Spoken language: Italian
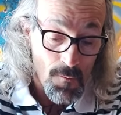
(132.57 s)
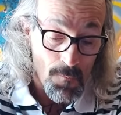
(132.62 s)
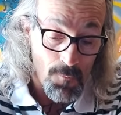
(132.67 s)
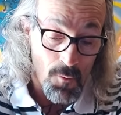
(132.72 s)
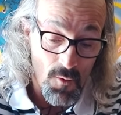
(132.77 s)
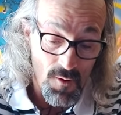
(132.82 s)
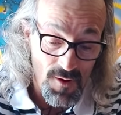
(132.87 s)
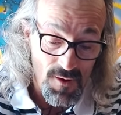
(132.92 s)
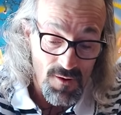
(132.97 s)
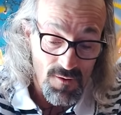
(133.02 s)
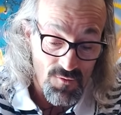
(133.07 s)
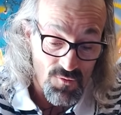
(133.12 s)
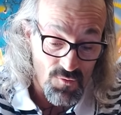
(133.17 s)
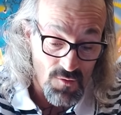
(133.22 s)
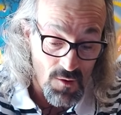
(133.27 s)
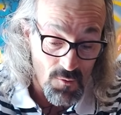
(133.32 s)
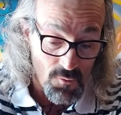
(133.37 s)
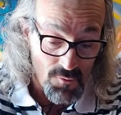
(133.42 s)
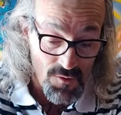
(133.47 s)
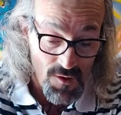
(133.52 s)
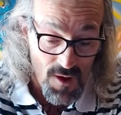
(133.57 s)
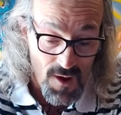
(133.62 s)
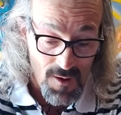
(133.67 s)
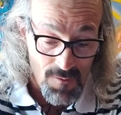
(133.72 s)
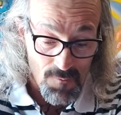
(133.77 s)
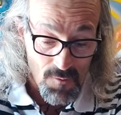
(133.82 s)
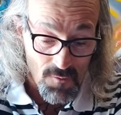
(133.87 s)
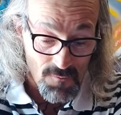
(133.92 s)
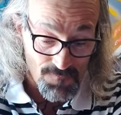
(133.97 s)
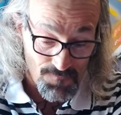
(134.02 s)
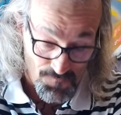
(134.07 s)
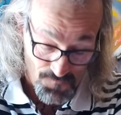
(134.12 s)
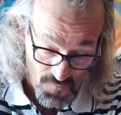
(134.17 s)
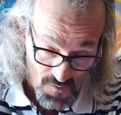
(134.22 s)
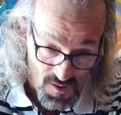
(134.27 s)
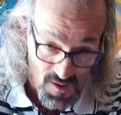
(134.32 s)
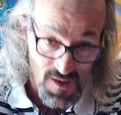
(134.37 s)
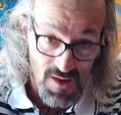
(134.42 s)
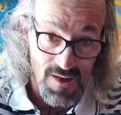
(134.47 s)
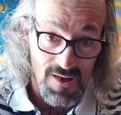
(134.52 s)
Poi salutiamo
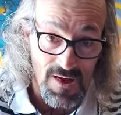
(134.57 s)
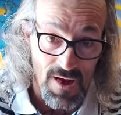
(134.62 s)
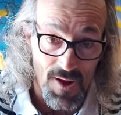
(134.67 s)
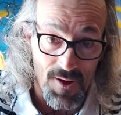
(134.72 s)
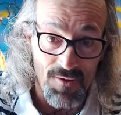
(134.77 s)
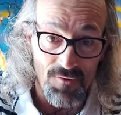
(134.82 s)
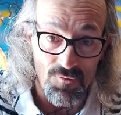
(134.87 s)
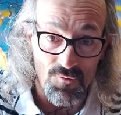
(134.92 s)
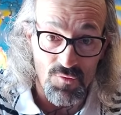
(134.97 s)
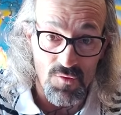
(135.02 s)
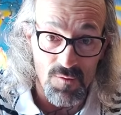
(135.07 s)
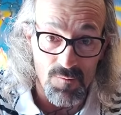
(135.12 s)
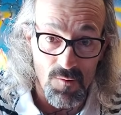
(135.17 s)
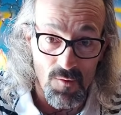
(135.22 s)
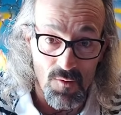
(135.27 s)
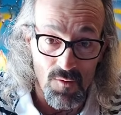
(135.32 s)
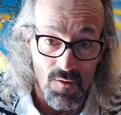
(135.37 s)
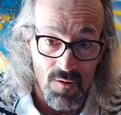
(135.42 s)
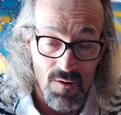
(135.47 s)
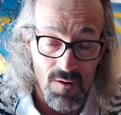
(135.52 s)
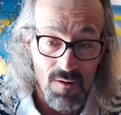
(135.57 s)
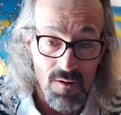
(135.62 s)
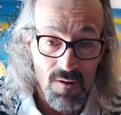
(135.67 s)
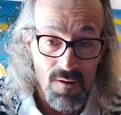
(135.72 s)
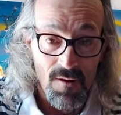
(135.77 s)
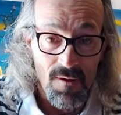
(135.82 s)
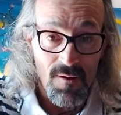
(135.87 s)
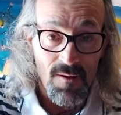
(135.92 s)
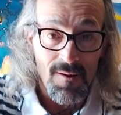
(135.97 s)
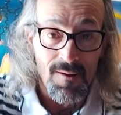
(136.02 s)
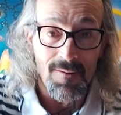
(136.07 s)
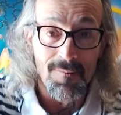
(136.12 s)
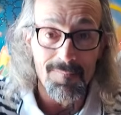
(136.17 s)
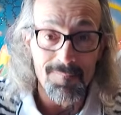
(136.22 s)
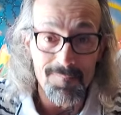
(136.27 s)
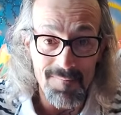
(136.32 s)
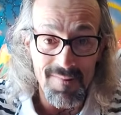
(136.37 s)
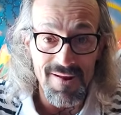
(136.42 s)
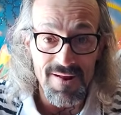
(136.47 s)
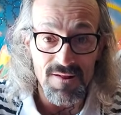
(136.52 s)
il carissimo
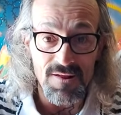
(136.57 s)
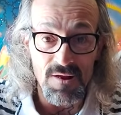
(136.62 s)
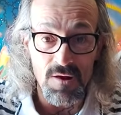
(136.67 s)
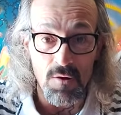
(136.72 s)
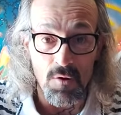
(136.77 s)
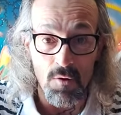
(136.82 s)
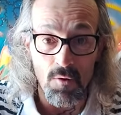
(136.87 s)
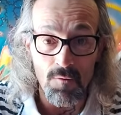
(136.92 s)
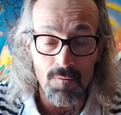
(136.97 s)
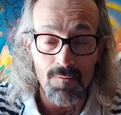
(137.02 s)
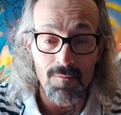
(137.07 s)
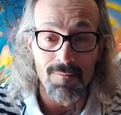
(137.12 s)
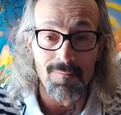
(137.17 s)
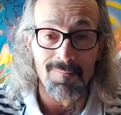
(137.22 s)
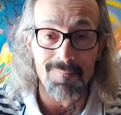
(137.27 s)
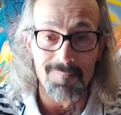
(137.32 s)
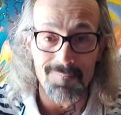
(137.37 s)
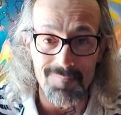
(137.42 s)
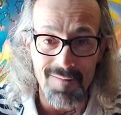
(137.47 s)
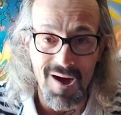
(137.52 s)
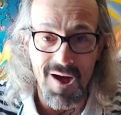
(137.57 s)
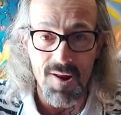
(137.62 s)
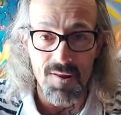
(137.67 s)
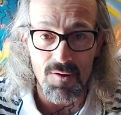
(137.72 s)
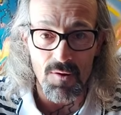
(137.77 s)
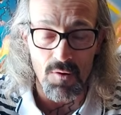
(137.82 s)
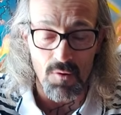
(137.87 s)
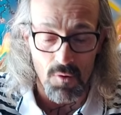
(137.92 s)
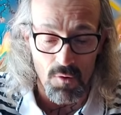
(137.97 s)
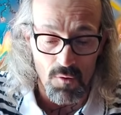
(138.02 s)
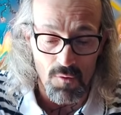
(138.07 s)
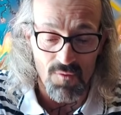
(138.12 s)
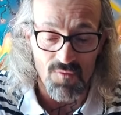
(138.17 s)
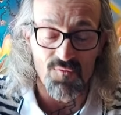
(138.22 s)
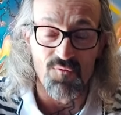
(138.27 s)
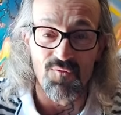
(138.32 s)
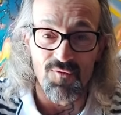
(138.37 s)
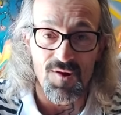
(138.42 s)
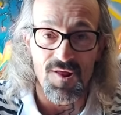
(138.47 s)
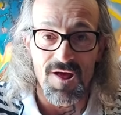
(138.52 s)
mitico Marco
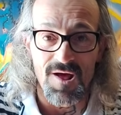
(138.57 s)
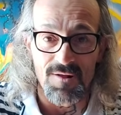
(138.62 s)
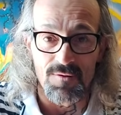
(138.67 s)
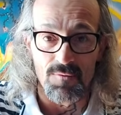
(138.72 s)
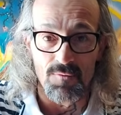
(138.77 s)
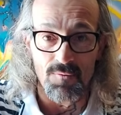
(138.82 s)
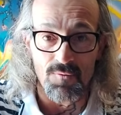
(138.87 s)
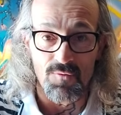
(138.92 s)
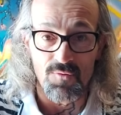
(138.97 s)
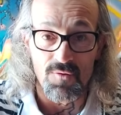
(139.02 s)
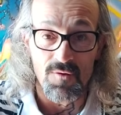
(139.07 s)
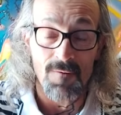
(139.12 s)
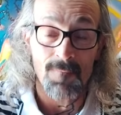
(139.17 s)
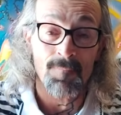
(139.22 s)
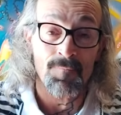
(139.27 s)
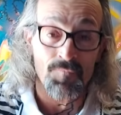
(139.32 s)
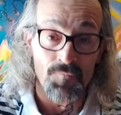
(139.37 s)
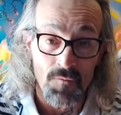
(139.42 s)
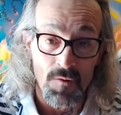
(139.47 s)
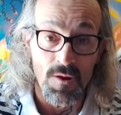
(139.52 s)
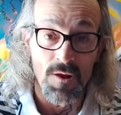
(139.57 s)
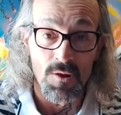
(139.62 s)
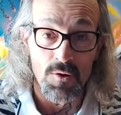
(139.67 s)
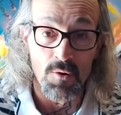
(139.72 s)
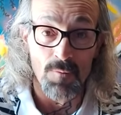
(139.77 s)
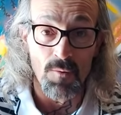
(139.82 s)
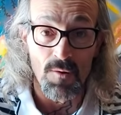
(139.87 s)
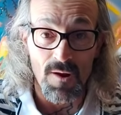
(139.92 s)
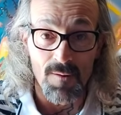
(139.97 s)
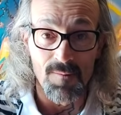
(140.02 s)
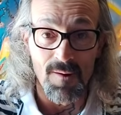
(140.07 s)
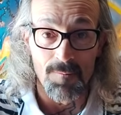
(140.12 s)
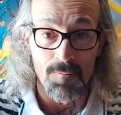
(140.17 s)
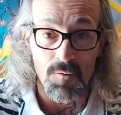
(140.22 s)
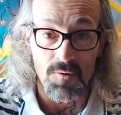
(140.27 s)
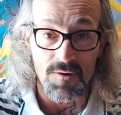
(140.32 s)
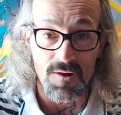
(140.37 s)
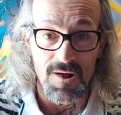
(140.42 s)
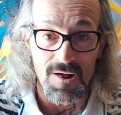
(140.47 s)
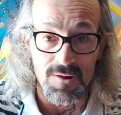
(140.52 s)
Fratus, che dopo che mi ha
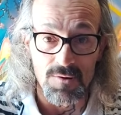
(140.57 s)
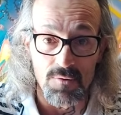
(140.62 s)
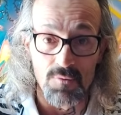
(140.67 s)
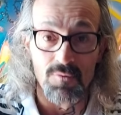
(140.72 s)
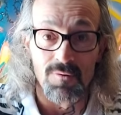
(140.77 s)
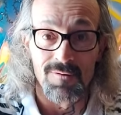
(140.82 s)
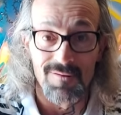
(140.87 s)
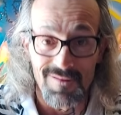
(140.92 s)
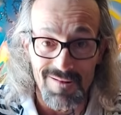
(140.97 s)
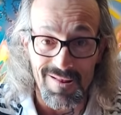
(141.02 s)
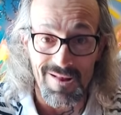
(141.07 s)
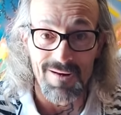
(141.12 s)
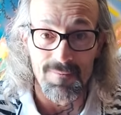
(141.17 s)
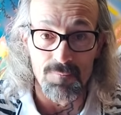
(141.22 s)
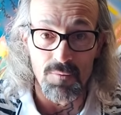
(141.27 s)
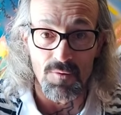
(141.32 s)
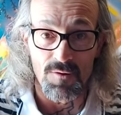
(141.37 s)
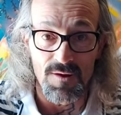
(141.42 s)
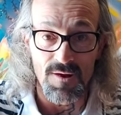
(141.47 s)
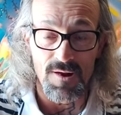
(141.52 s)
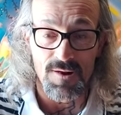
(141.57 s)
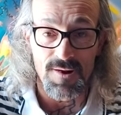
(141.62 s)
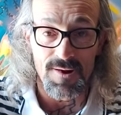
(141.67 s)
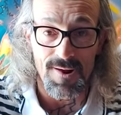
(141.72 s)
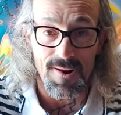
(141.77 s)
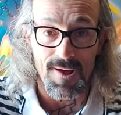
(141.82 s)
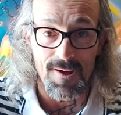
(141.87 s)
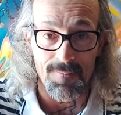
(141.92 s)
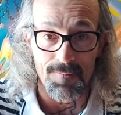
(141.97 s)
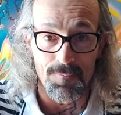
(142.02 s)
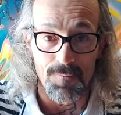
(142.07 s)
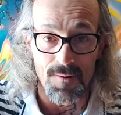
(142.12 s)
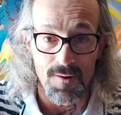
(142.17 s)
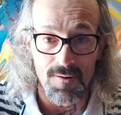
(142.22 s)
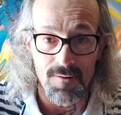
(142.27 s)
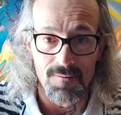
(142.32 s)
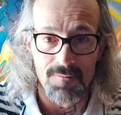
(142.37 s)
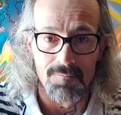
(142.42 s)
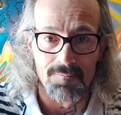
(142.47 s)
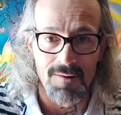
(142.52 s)
portato tre bottiglie di
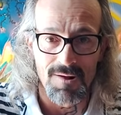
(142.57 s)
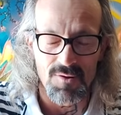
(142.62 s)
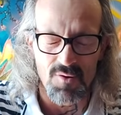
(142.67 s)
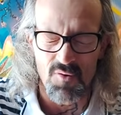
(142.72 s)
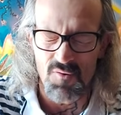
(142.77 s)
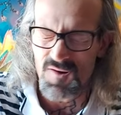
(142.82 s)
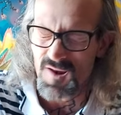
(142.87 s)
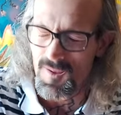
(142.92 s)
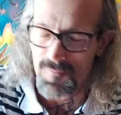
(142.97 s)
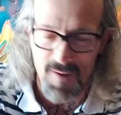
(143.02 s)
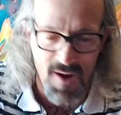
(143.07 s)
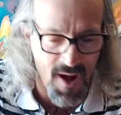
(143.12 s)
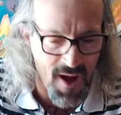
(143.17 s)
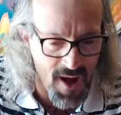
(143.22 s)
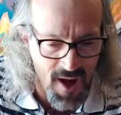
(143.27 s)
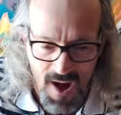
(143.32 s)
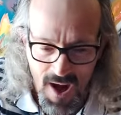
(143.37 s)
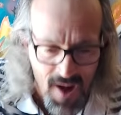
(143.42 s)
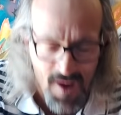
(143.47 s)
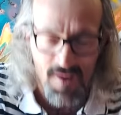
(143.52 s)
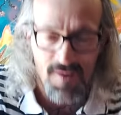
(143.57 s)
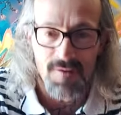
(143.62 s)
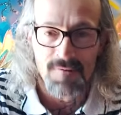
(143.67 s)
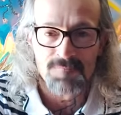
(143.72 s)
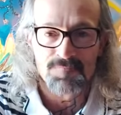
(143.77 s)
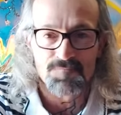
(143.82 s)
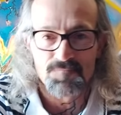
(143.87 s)
grappa, madonna me,